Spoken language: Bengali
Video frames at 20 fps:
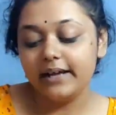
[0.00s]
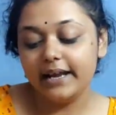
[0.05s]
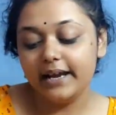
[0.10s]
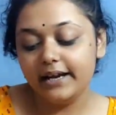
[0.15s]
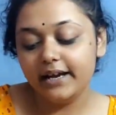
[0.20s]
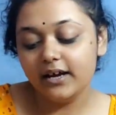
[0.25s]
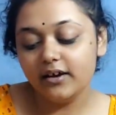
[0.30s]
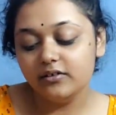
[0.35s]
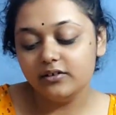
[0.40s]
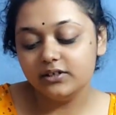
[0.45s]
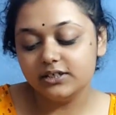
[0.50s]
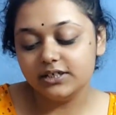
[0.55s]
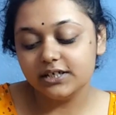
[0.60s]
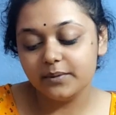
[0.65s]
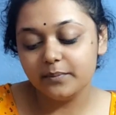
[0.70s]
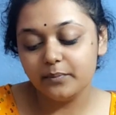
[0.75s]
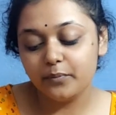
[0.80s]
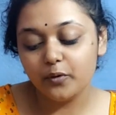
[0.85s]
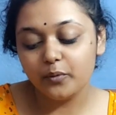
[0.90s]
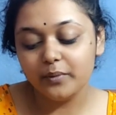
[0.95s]
এটা হচ্ছে
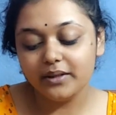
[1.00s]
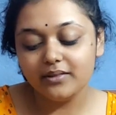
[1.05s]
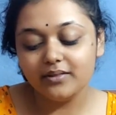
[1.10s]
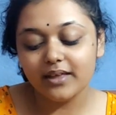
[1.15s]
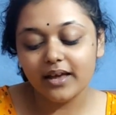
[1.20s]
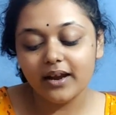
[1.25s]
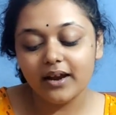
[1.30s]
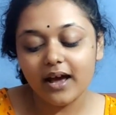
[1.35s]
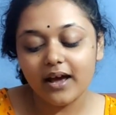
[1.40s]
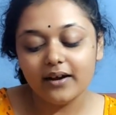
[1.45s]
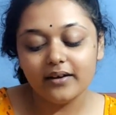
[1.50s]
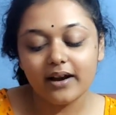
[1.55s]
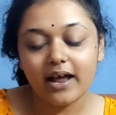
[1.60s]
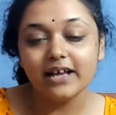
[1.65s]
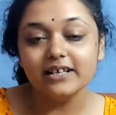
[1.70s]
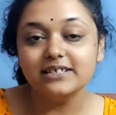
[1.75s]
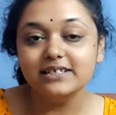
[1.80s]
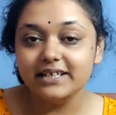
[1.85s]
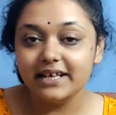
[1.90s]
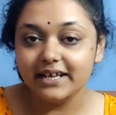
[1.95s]
প্রমিত স্যার আর
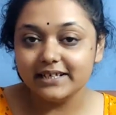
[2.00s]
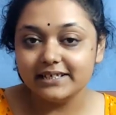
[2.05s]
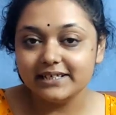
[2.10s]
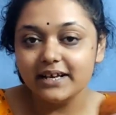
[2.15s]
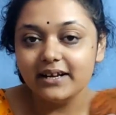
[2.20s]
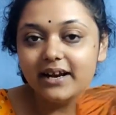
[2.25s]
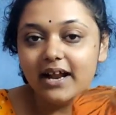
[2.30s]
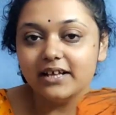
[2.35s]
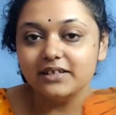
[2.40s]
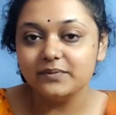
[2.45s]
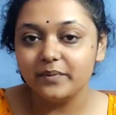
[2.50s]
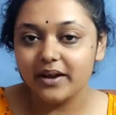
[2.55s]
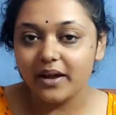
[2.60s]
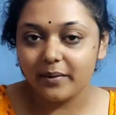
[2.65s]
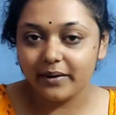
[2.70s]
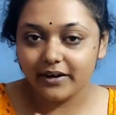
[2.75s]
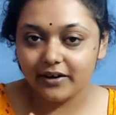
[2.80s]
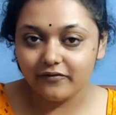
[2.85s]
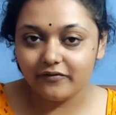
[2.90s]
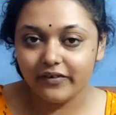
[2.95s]
রাজ দিয়েছে রাজ মানে
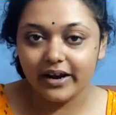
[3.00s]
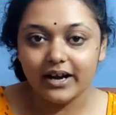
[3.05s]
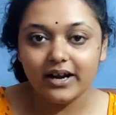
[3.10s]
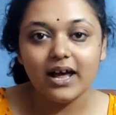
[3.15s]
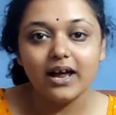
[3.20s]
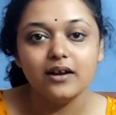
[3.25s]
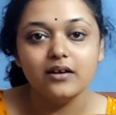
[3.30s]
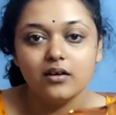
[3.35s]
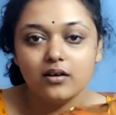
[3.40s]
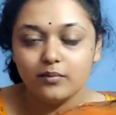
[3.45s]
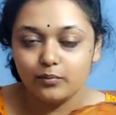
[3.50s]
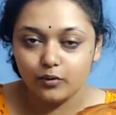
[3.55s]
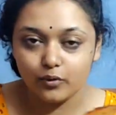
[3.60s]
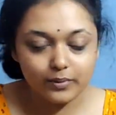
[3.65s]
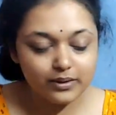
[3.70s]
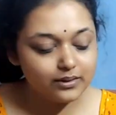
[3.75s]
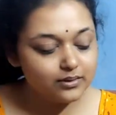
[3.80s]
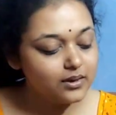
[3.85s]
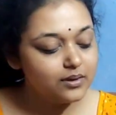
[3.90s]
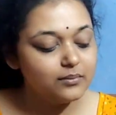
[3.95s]
আমার একটা ফ্রেন্ড আর
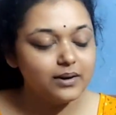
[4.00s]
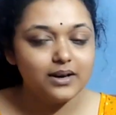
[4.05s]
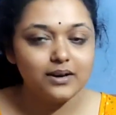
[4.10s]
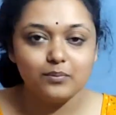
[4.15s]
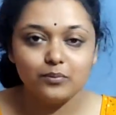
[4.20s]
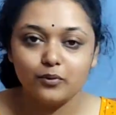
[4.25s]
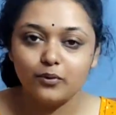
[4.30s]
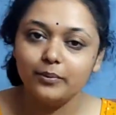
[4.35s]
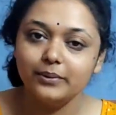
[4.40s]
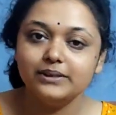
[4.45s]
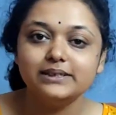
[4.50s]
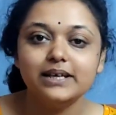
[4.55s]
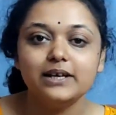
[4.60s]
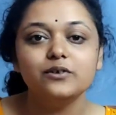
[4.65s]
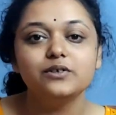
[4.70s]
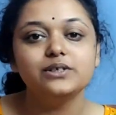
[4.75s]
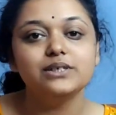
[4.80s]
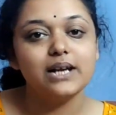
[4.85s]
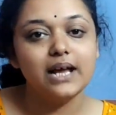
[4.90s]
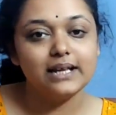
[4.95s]
প্রমিত স্যার মানে প্রমিত স্যার
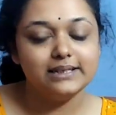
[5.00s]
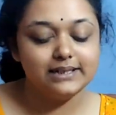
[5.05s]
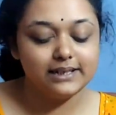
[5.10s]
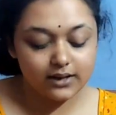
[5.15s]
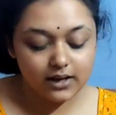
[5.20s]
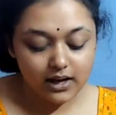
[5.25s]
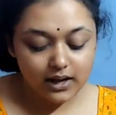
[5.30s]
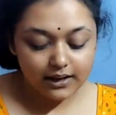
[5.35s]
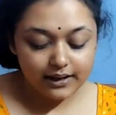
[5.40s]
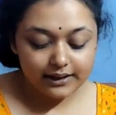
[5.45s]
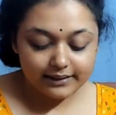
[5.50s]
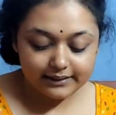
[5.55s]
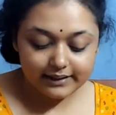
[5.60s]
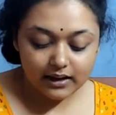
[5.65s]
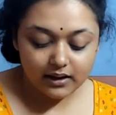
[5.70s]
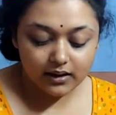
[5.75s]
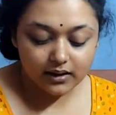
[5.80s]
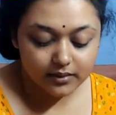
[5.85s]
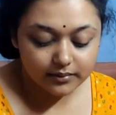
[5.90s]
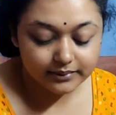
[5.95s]
হচ্ছে রাজের
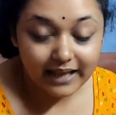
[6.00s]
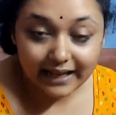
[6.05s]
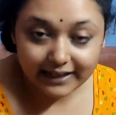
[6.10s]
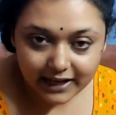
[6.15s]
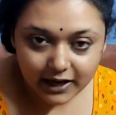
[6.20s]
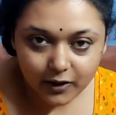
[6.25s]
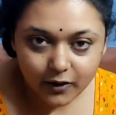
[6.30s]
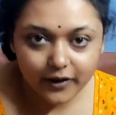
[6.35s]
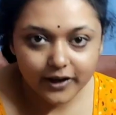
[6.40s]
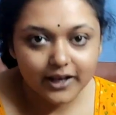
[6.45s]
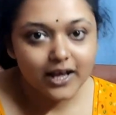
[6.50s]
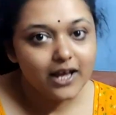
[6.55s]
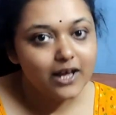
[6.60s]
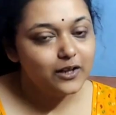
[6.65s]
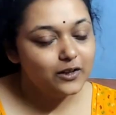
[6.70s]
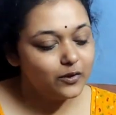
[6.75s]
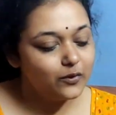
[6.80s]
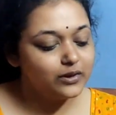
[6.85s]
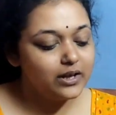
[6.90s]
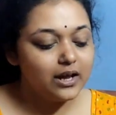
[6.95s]
দাদা হয়
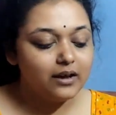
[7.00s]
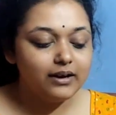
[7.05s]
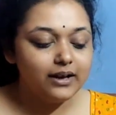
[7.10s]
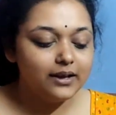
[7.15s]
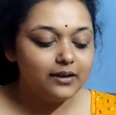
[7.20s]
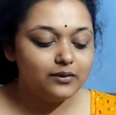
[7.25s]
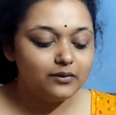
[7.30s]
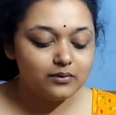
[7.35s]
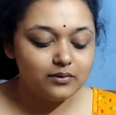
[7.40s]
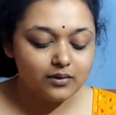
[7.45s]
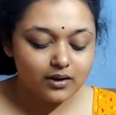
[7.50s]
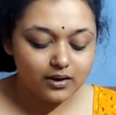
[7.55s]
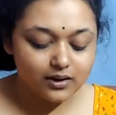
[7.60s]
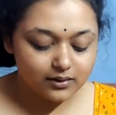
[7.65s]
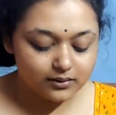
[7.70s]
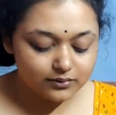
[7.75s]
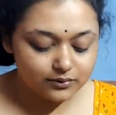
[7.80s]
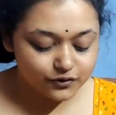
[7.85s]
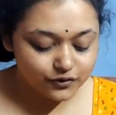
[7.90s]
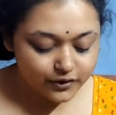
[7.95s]
তো তাহলে
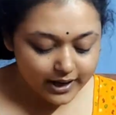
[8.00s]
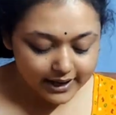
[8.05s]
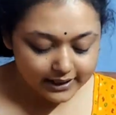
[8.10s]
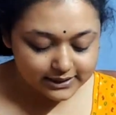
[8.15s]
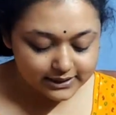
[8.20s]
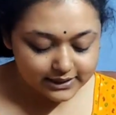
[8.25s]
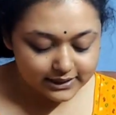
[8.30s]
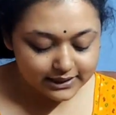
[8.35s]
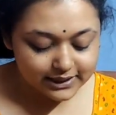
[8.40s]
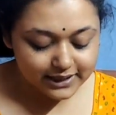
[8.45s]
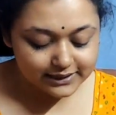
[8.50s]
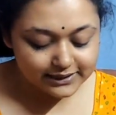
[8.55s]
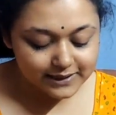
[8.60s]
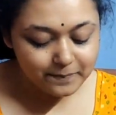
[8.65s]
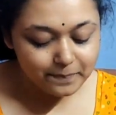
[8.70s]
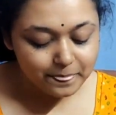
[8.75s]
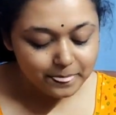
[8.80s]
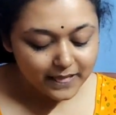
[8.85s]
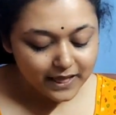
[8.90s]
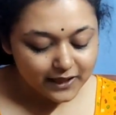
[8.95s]
দুজনে একসাথে দিয়েছে
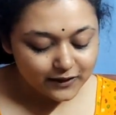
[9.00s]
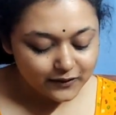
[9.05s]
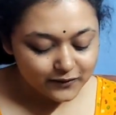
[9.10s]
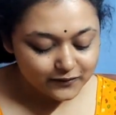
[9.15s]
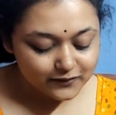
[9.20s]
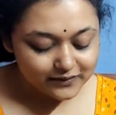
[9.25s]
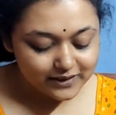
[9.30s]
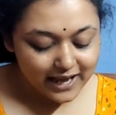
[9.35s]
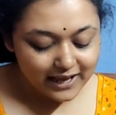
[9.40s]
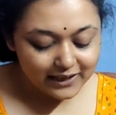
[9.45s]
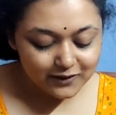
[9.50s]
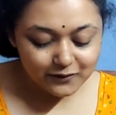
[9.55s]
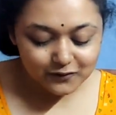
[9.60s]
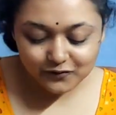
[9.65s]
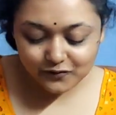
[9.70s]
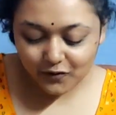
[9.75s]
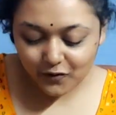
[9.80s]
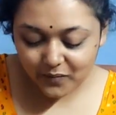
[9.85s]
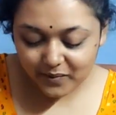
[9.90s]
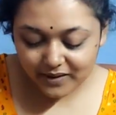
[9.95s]
তো থ্যাংক ইউ
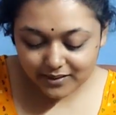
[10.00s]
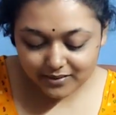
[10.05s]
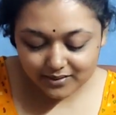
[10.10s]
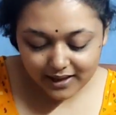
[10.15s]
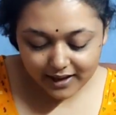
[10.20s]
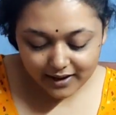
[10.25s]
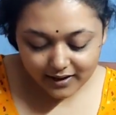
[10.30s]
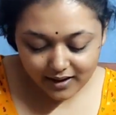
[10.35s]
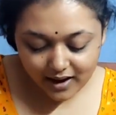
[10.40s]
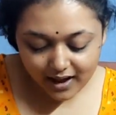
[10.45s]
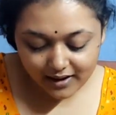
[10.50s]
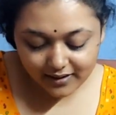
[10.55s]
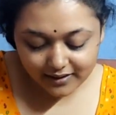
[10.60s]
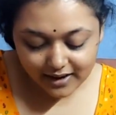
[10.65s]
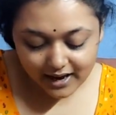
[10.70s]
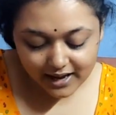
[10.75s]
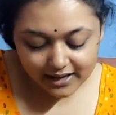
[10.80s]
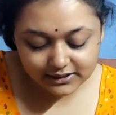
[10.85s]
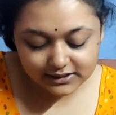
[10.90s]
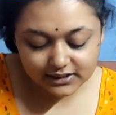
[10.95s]
সো মাচ স্যার আর
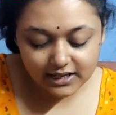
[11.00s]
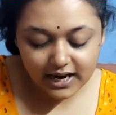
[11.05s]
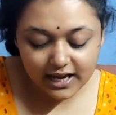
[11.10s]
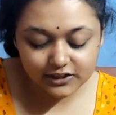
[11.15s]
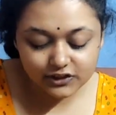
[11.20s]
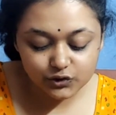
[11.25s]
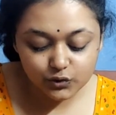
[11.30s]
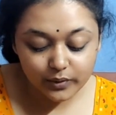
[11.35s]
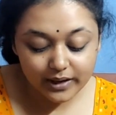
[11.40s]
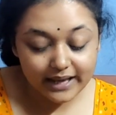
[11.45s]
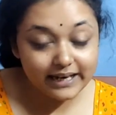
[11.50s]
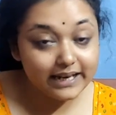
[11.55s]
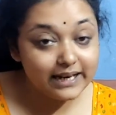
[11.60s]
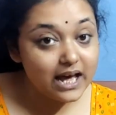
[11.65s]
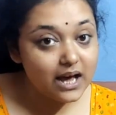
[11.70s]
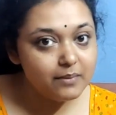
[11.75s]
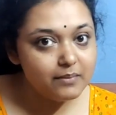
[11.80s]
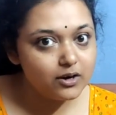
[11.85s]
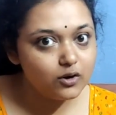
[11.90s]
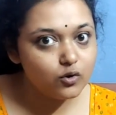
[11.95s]
রাজ রাজ তুই এলি না
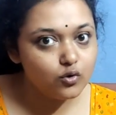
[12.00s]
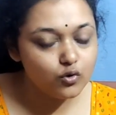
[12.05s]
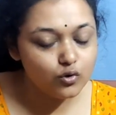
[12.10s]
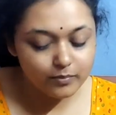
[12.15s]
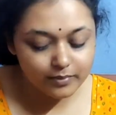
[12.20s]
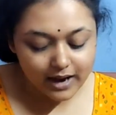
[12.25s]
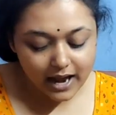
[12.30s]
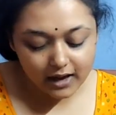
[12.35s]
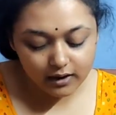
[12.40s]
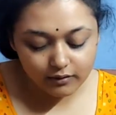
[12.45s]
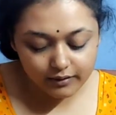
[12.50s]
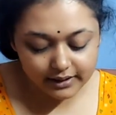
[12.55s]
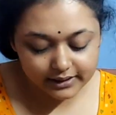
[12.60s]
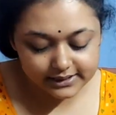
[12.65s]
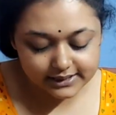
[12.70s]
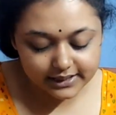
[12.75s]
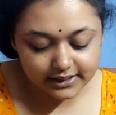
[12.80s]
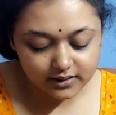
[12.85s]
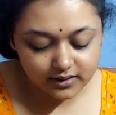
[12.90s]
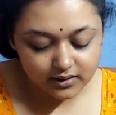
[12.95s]
আমার খুব রাগ
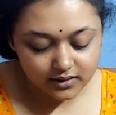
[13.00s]
হয়েছে